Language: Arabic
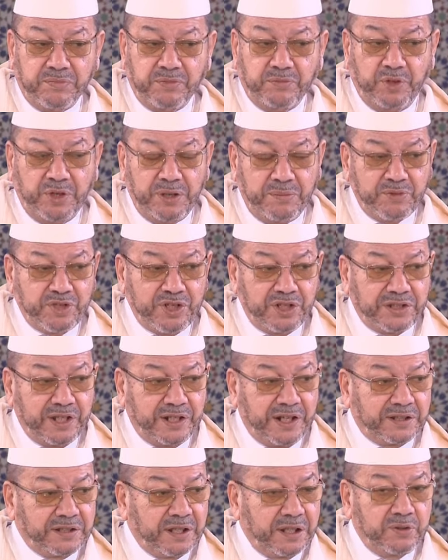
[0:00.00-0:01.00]
مهم
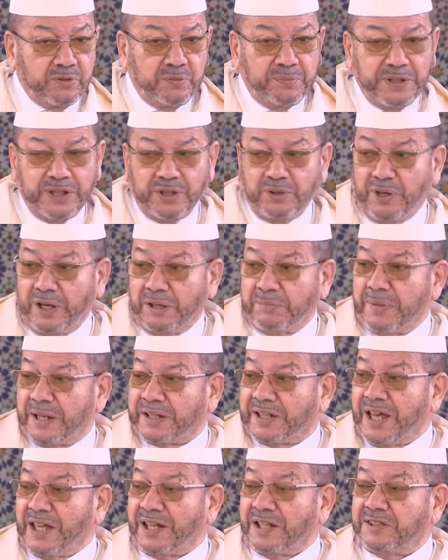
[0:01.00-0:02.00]
جدا هذا يبين عن
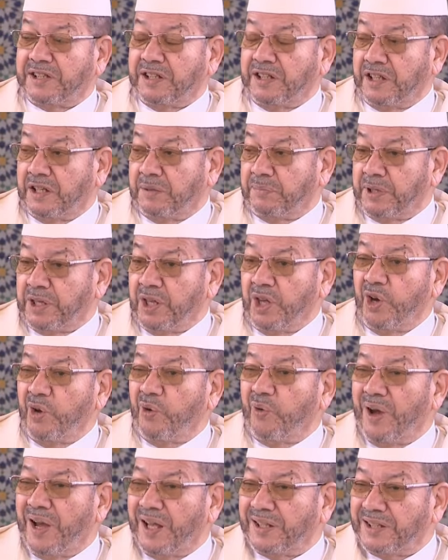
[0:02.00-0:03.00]
مكانة العلم
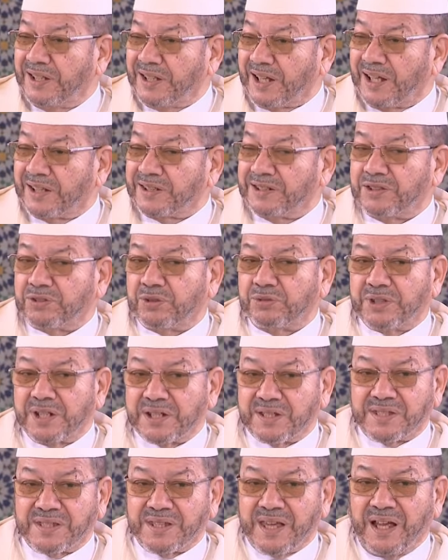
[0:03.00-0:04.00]
وهذه قضية
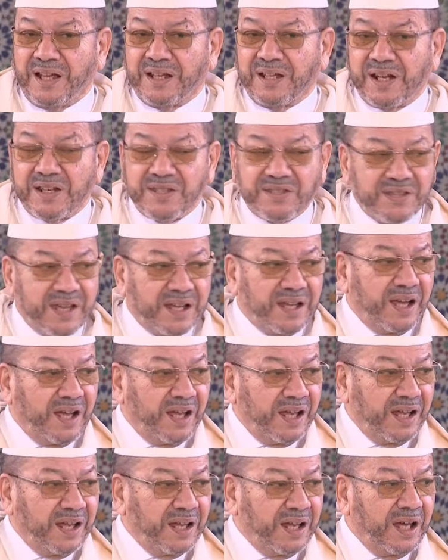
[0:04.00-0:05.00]
رسخ
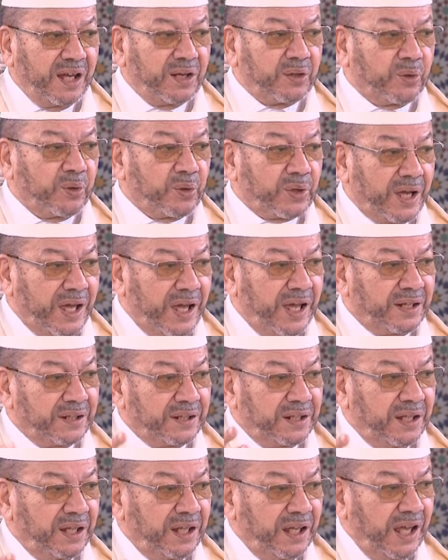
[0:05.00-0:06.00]
رسخها القرآن
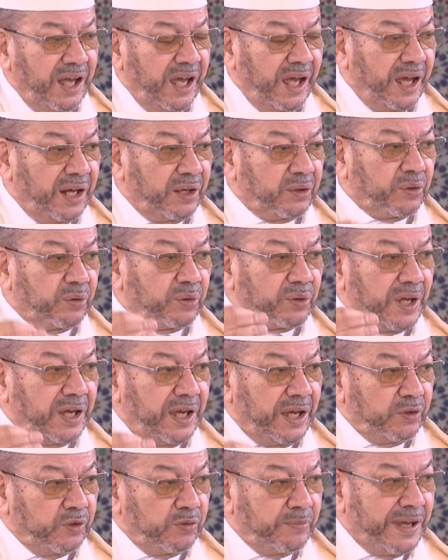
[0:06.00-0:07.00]

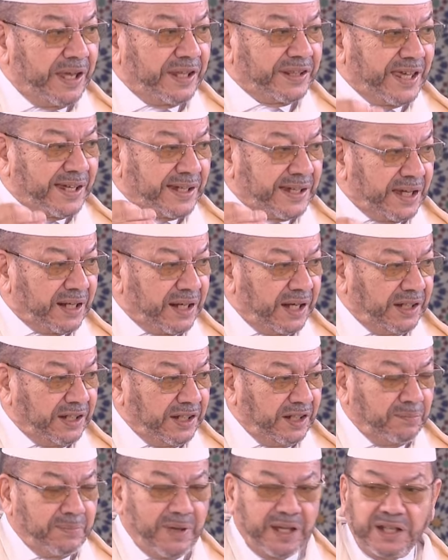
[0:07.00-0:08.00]
القرآن ما ذكر
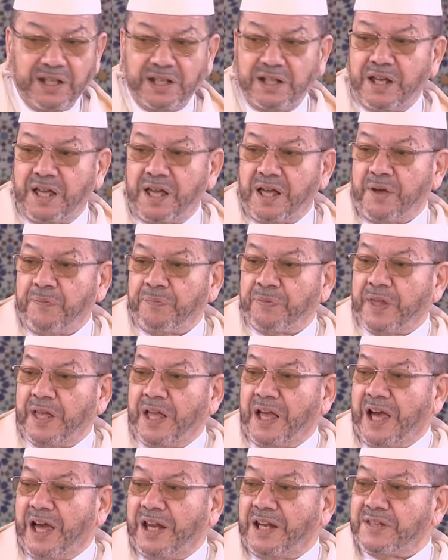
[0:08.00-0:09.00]
العلم إلا
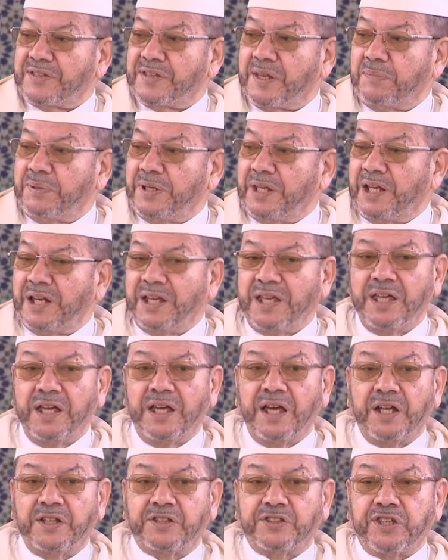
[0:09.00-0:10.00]
على سبيل
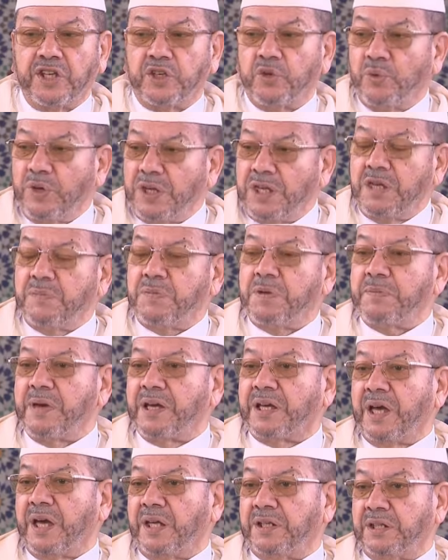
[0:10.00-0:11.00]
التنويه
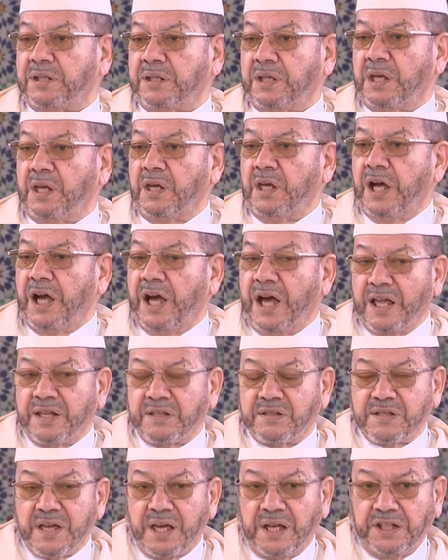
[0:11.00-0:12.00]
بمكانه
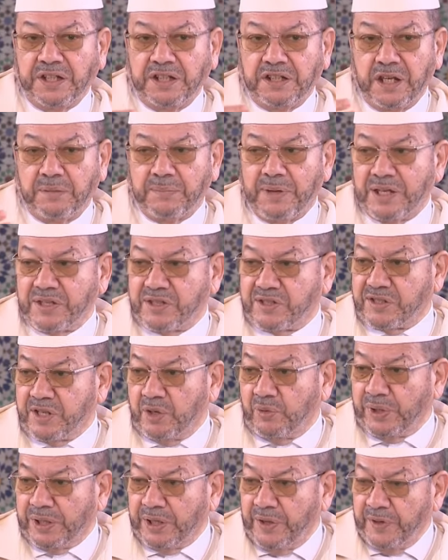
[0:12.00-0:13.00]
حتى حينما
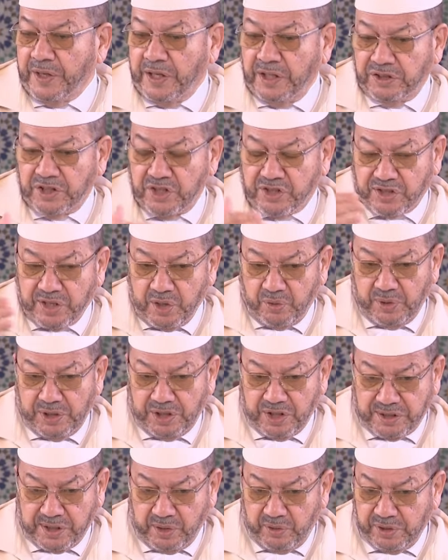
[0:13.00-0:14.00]
يستوي تستوي
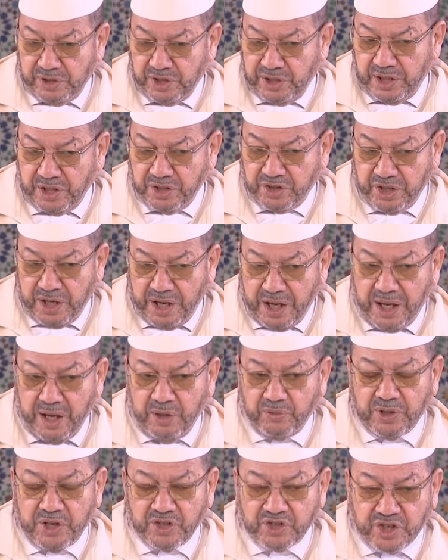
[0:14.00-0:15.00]
يستوي
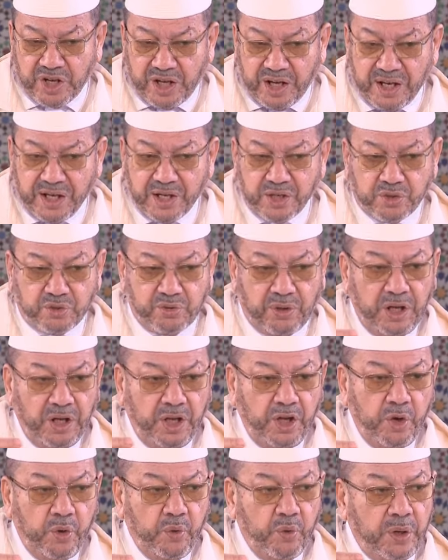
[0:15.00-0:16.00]
الأشياء والأشخاص
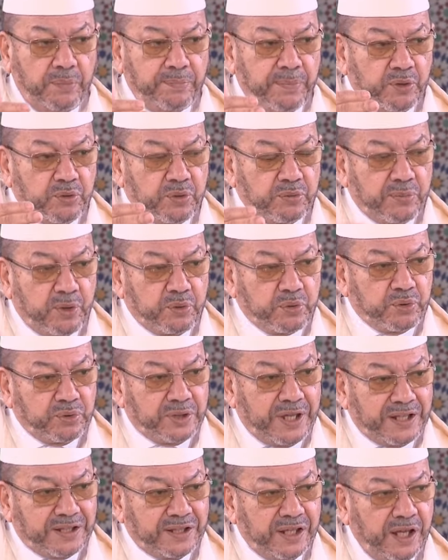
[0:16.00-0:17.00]

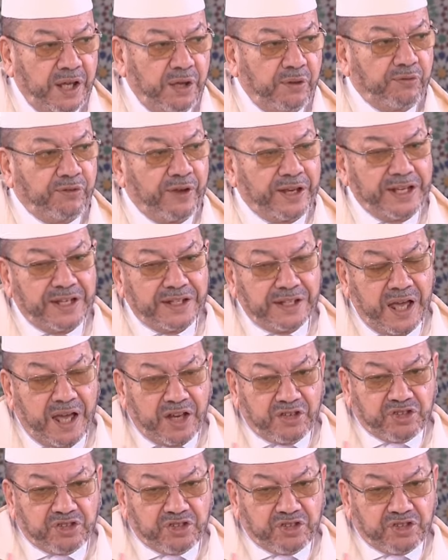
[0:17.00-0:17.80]
والموجودات فإن